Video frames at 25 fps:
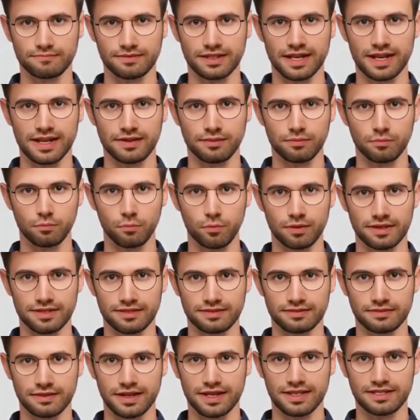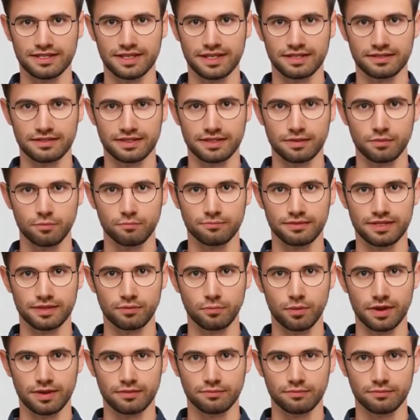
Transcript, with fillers: تعلم الإسبانية يمكن